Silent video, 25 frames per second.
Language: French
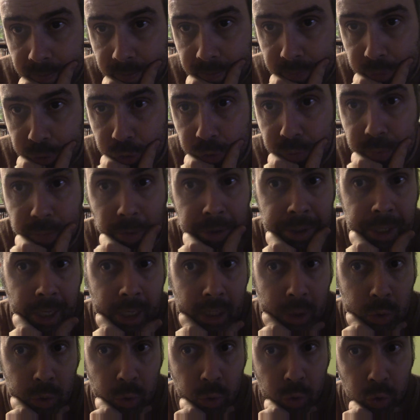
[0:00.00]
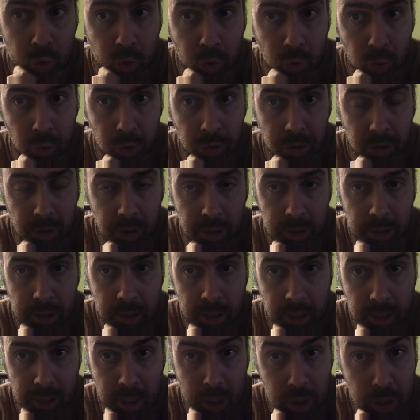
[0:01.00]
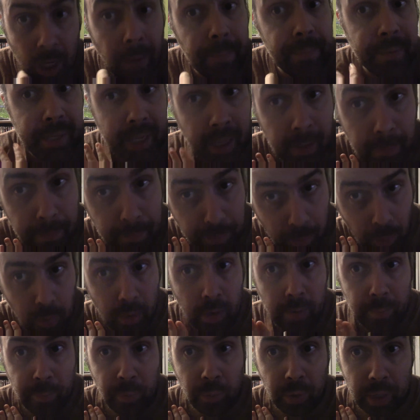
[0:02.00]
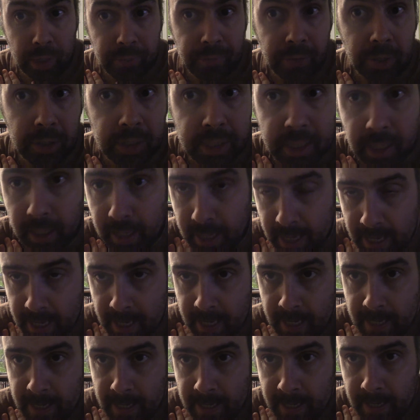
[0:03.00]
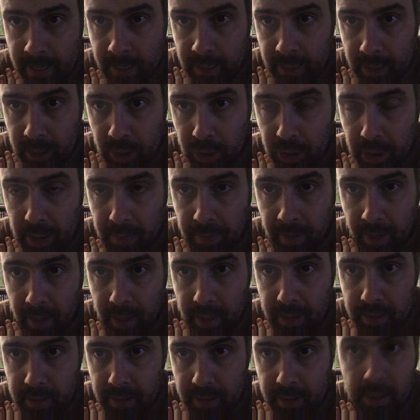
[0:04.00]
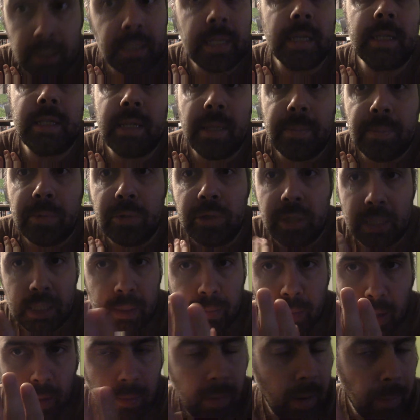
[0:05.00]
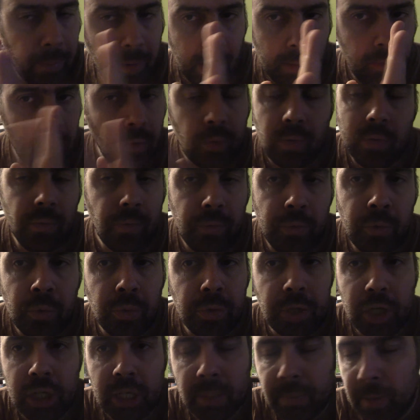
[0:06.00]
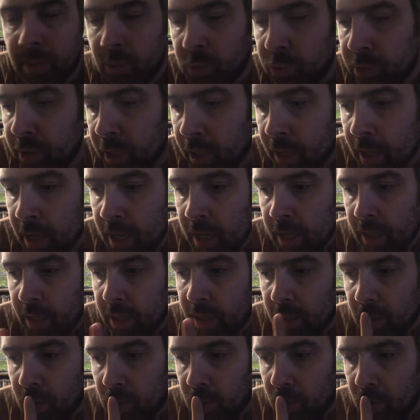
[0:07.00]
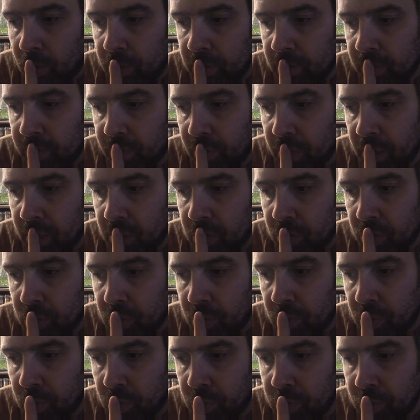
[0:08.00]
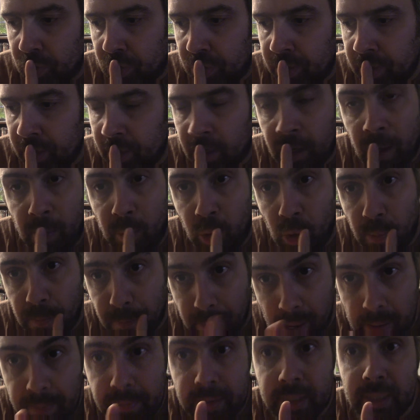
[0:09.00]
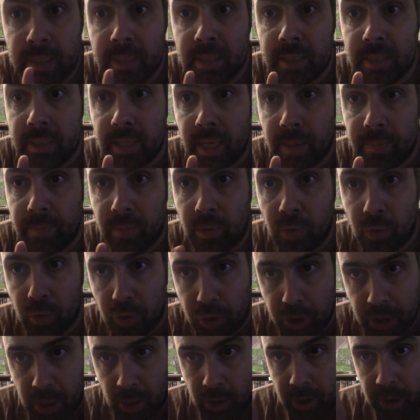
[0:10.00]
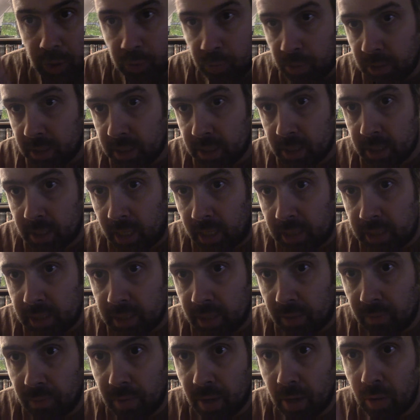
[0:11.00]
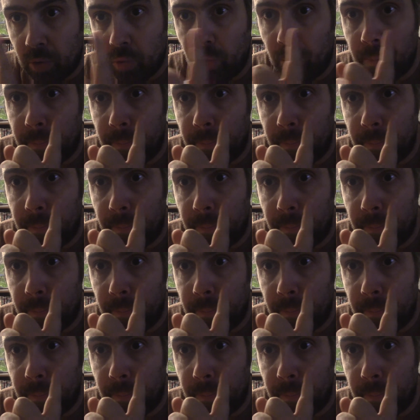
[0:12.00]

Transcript: je demanderais deux choses qui seraient déjà bien pour les, pour les Français. J'aimerais, si ça c'est possible, hein, mais après, bon, vu qu'on n'est jamais écouté, qu'au niveau des autoroutes, on ait comme le même système que chez les Suisses, à savoir qu'on